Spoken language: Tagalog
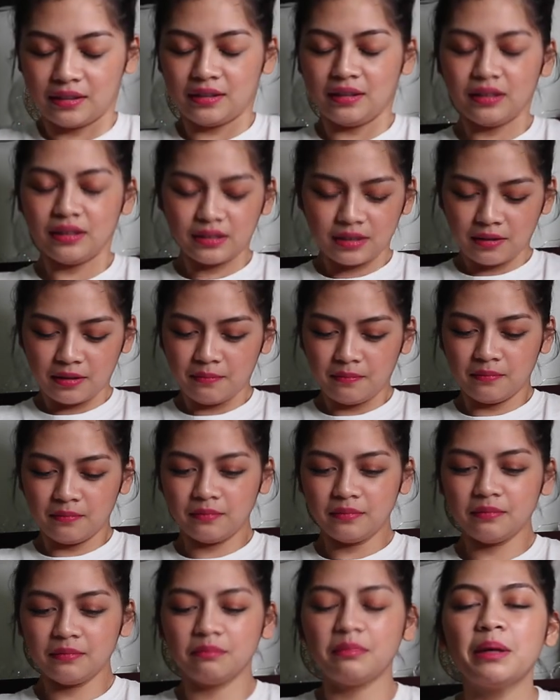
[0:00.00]
Kasi,
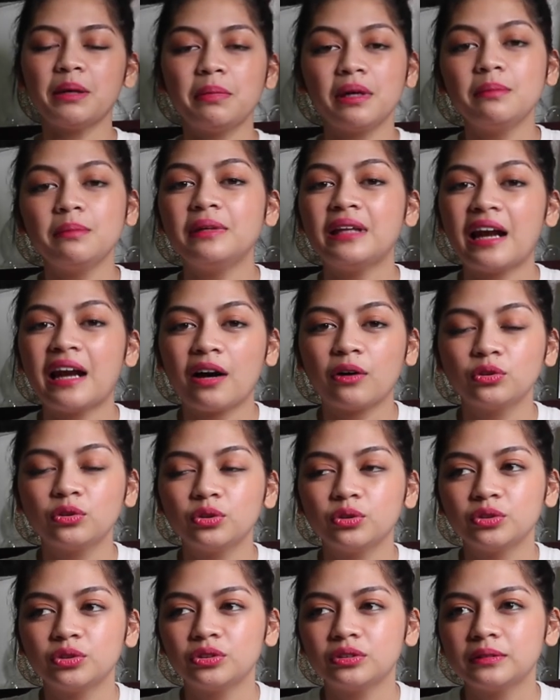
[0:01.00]
may baby na ako
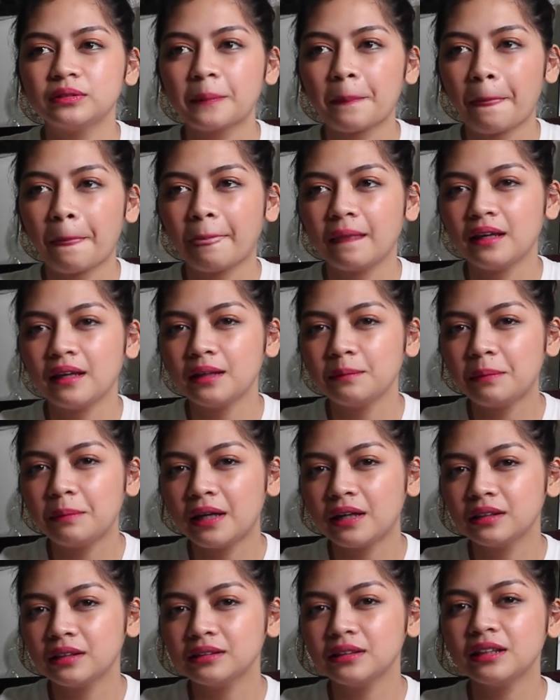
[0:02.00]
noon. And
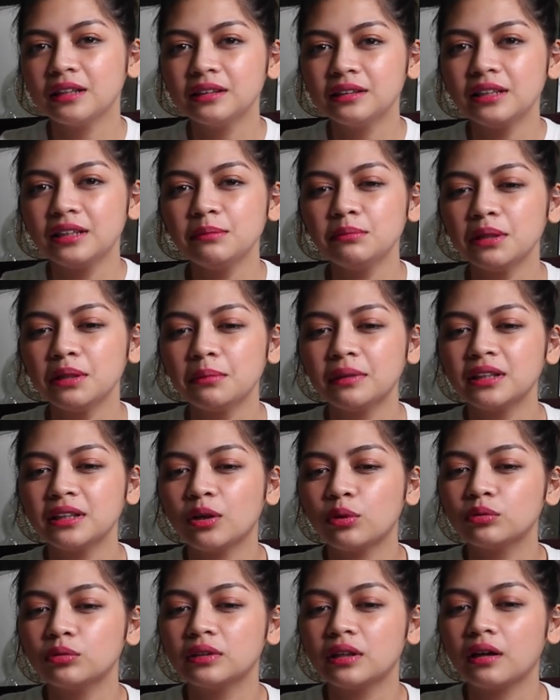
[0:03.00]
parang nag-dream naman
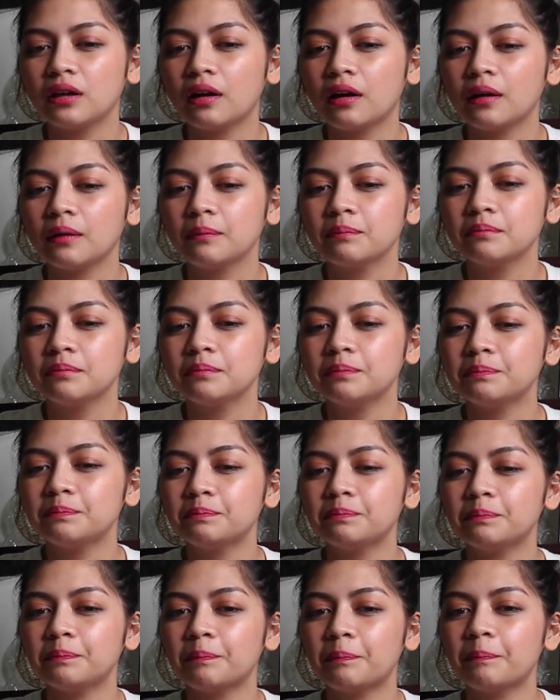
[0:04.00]
ako na
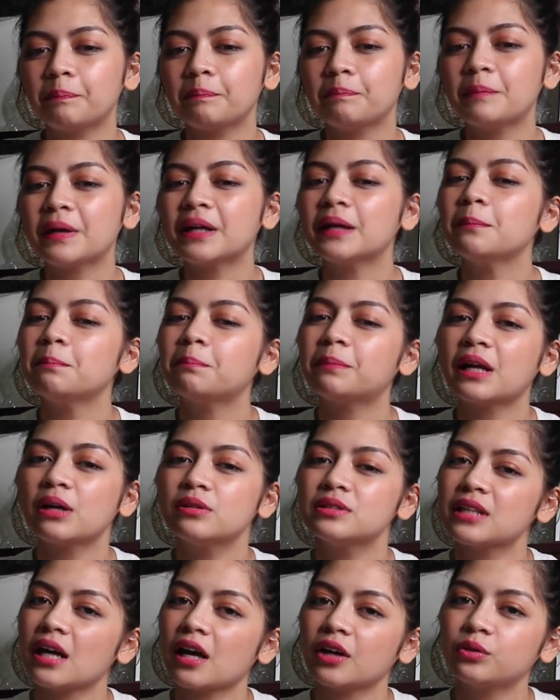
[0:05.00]
maging
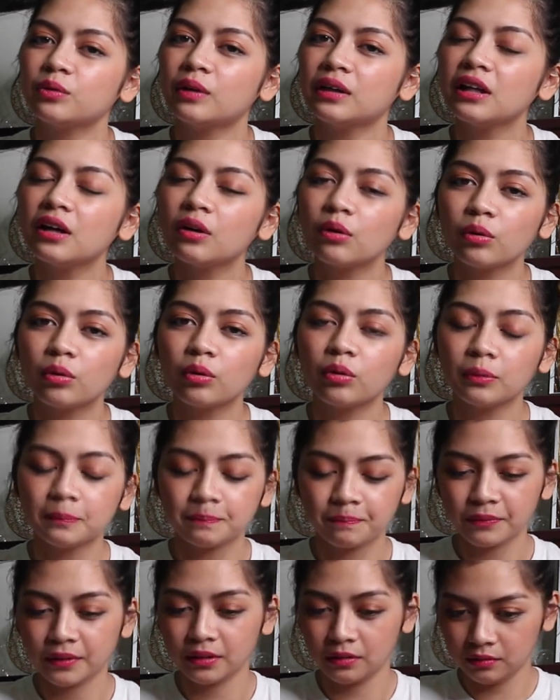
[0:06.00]
proud sa akin yung anak ko,
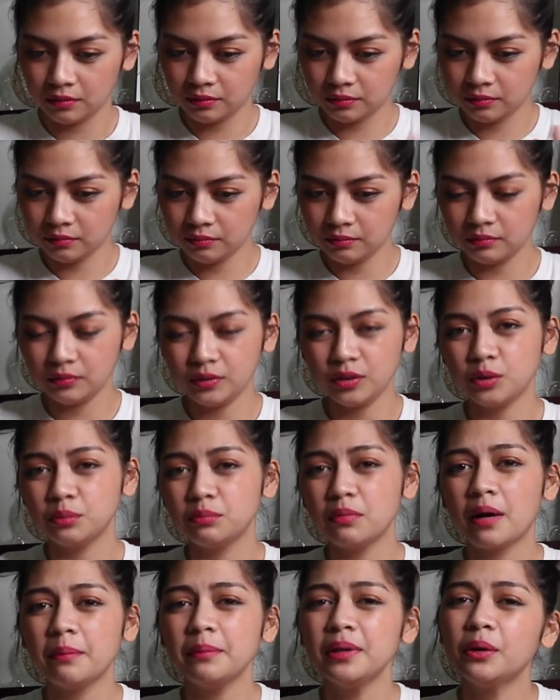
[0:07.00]

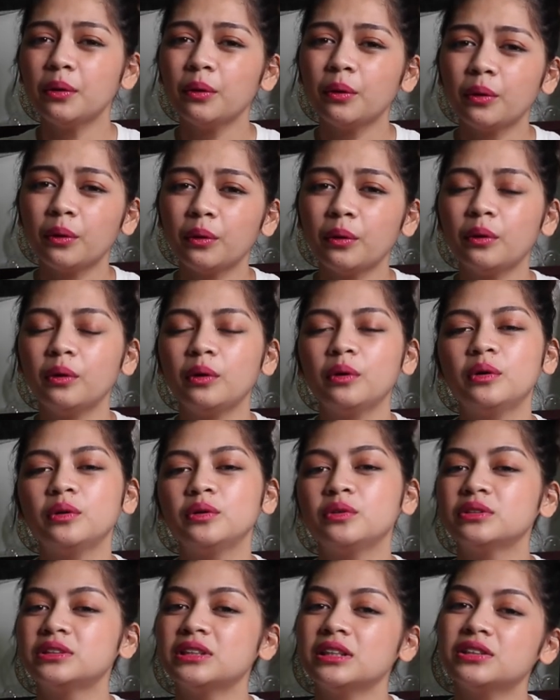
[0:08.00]
yung mommy ko,
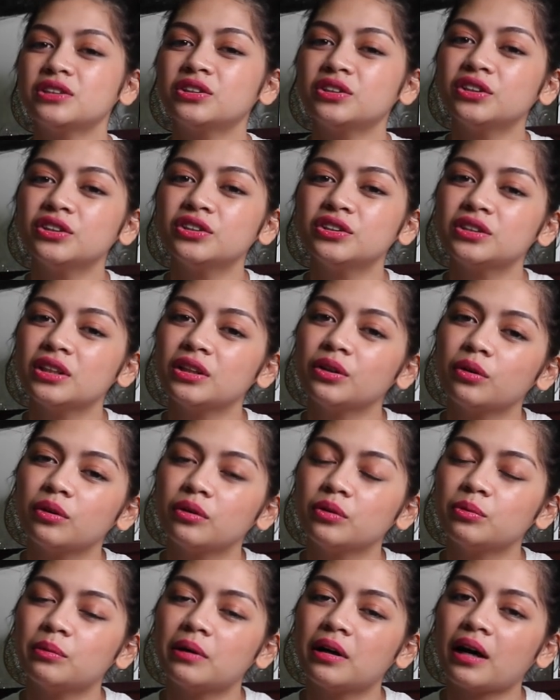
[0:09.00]
yung sisters,
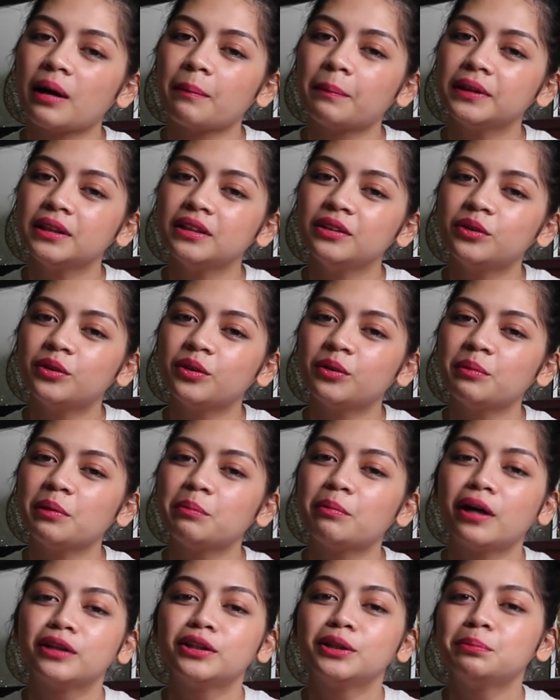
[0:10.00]
yung mga kapatid ko, may
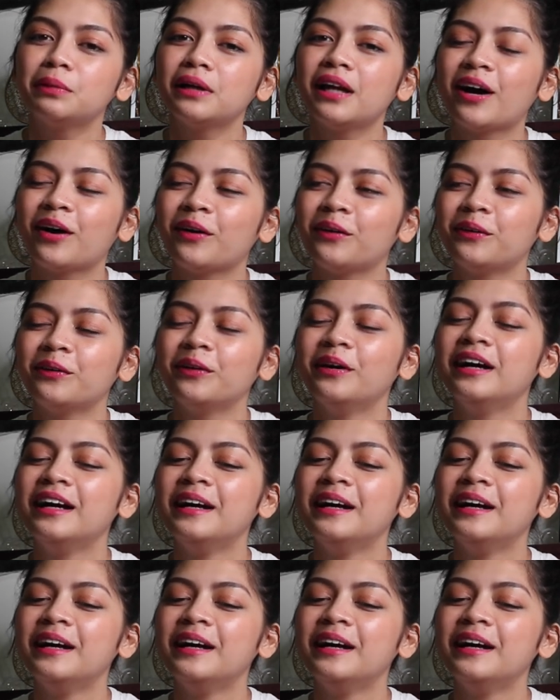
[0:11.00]
brother pala ako.